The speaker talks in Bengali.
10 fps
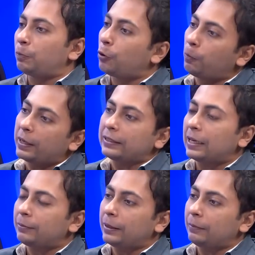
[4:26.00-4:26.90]
প্রপার
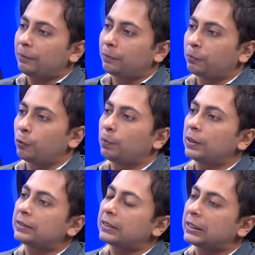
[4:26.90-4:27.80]
টাইমে
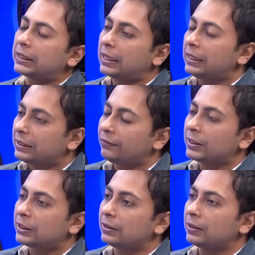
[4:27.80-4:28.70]
প্রপার সার্জিক্যাল
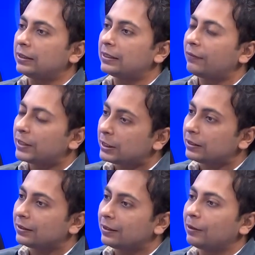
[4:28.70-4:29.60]
ইনভেনশন
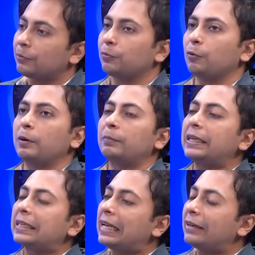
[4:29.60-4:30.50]
ইন্টারভেনশন প্রপার
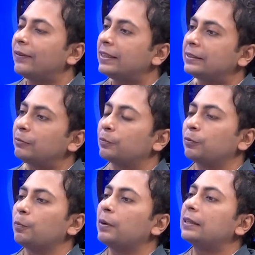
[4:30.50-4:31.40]
মেডিকেল অ্যাডভাইস এবং
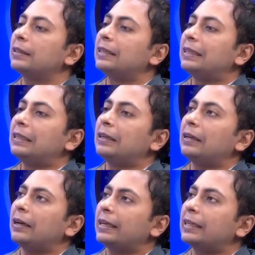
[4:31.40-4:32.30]
প্রপার
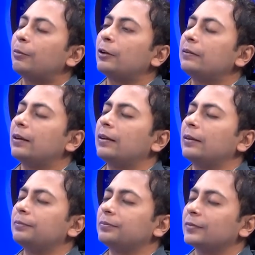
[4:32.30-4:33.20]
এটাকে বলে
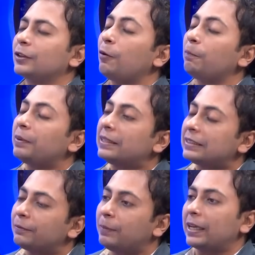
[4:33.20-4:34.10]

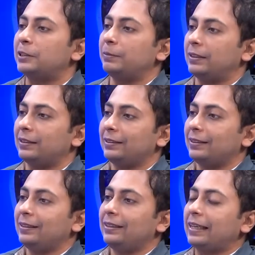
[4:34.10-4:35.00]
কম্প্রেহেন্সিভ ম্যানেজমেন্ট
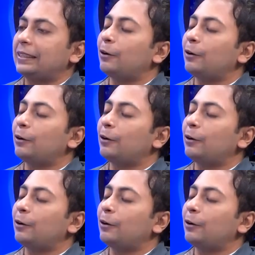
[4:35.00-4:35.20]
একটা